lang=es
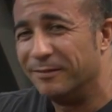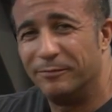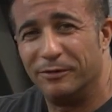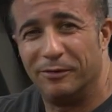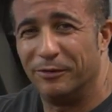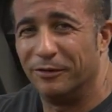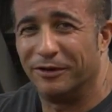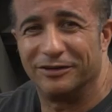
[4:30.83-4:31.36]

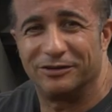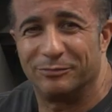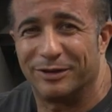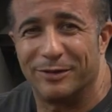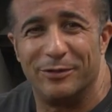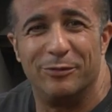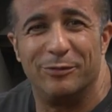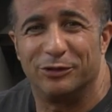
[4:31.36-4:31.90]
Pero bueno, que,
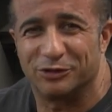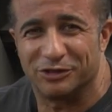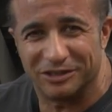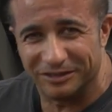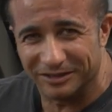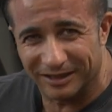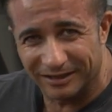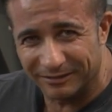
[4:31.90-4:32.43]
que mido
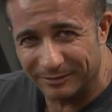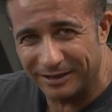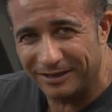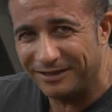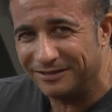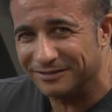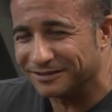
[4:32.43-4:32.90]
1,60 ¿vale?